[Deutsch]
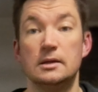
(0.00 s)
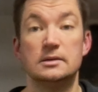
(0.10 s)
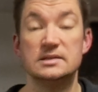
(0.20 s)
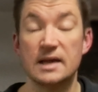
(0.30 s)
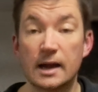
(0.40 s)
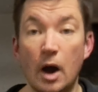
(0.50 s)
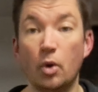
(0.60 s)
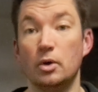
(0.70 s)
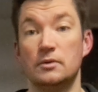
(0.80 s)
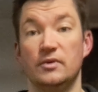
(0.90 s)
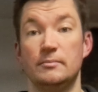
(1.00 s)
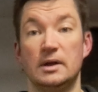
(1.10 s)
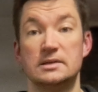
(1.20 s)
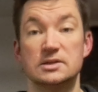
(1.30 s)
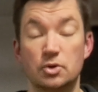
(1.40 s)
Die sagen auch irgendwann
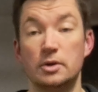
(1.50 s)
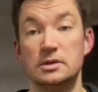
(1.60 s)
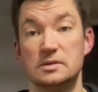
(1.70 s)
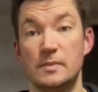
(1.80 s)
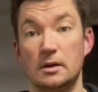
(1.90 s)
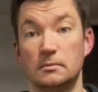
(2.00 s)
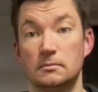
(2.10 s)
mal, sie können nicht mehr.